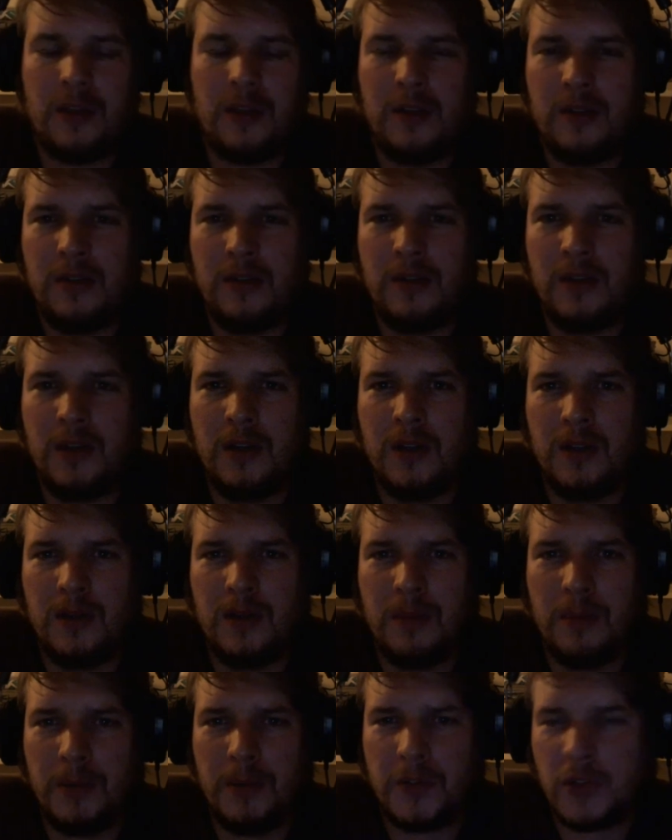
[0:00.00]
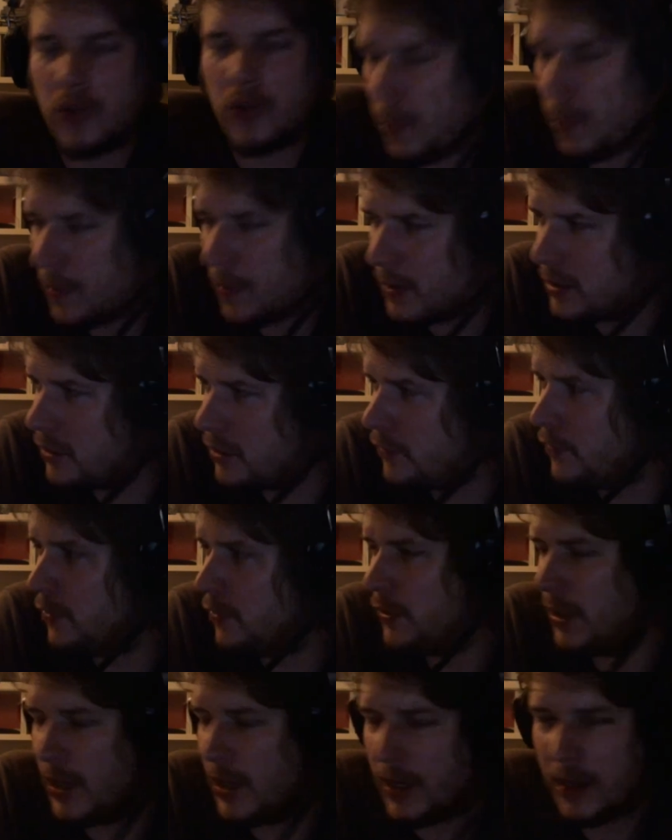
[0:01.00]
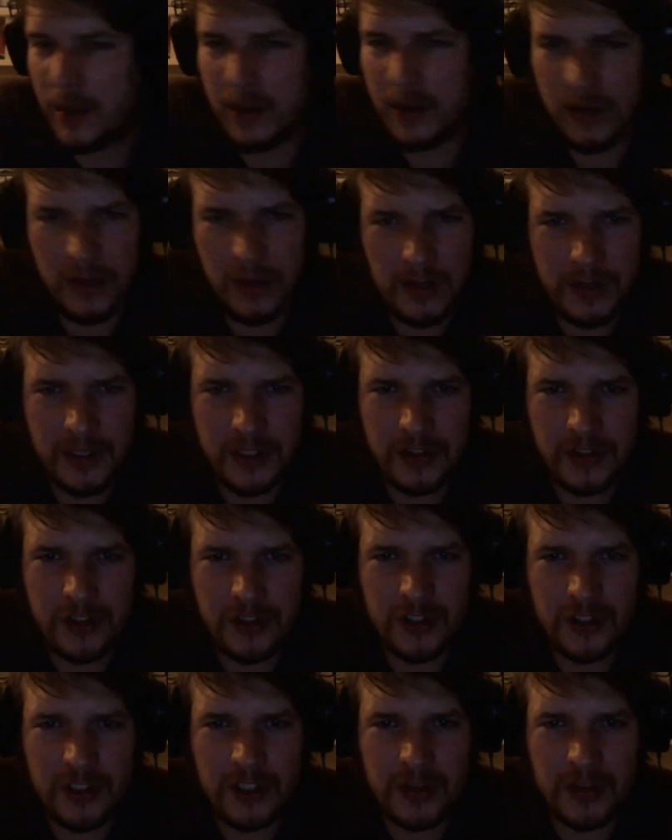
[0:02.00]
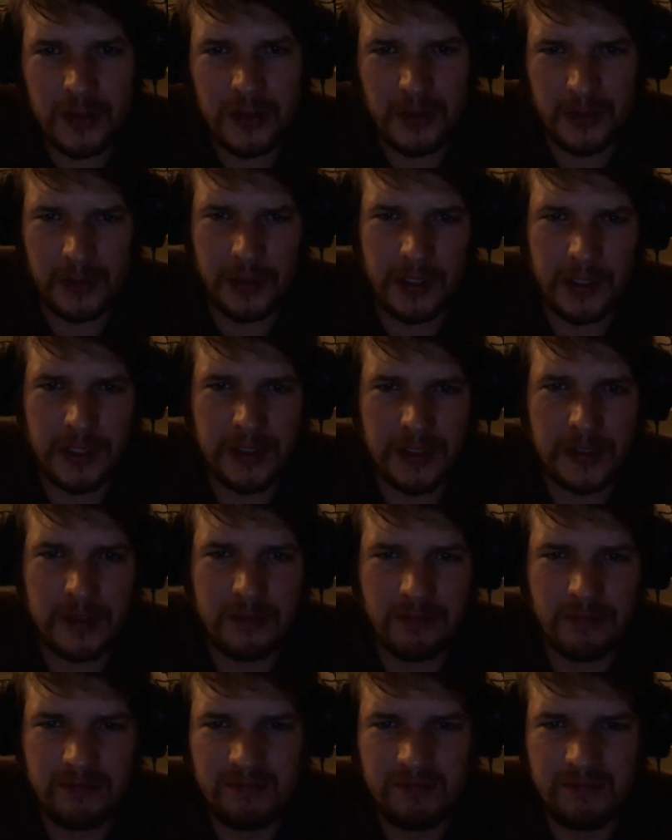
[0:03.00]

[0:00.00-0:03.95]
I po co kupować wódę e, za 30 zł, która jest